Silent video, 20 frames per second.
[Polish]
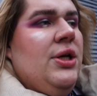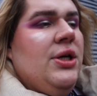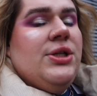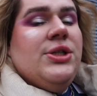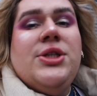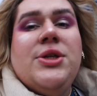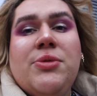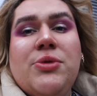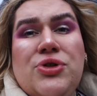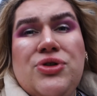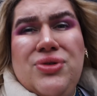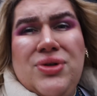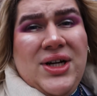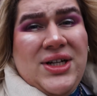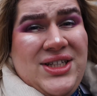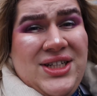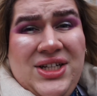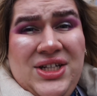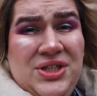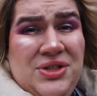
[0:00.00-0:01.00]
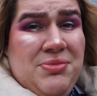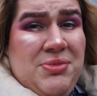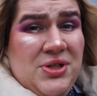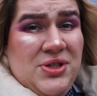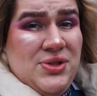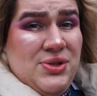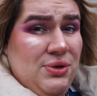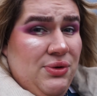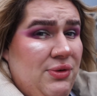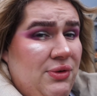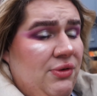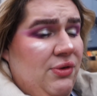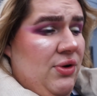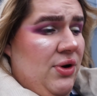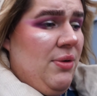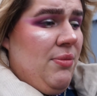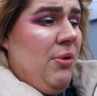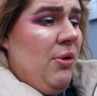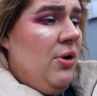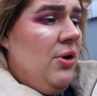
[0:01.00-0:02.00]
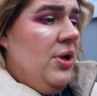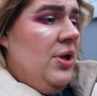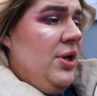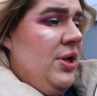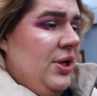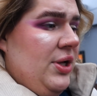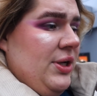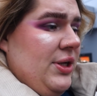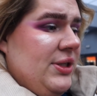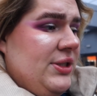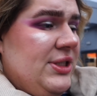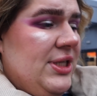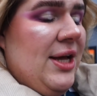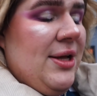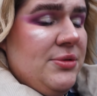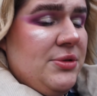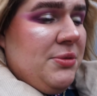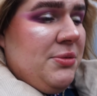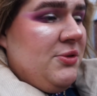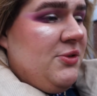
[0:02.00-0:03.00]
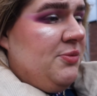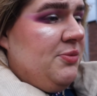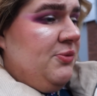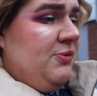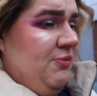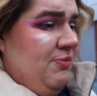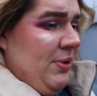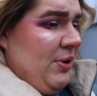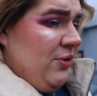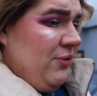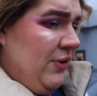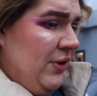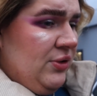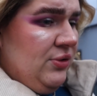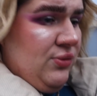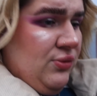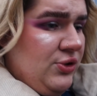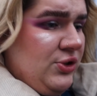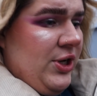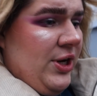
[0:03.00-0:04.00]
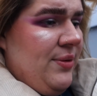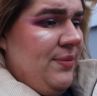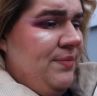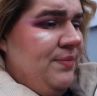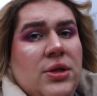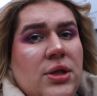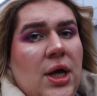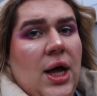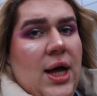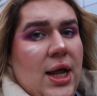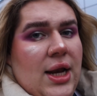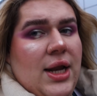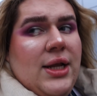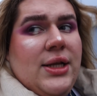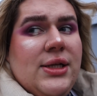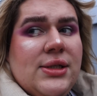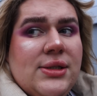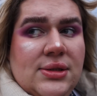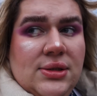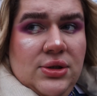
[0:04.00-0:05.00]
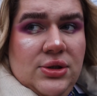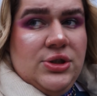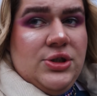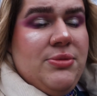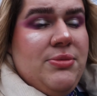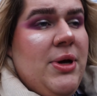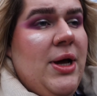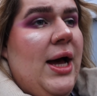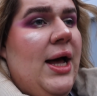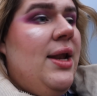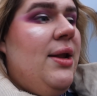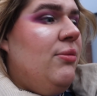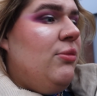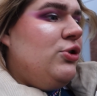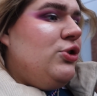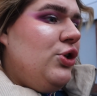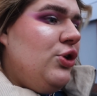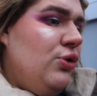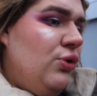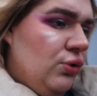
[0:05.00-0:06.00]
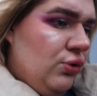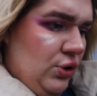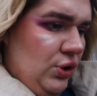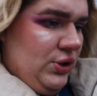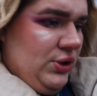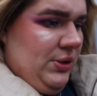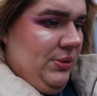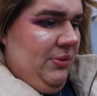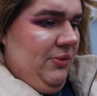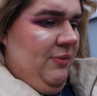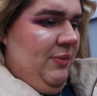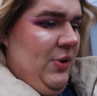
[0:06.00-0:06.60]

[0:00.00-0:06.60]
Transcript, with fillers: Idziemy szukać jakiejś miejscowe w ogóle, bo Chciałem zrobić w manufakturze, no ale nie zdążymy, ale może jutro zrobimy w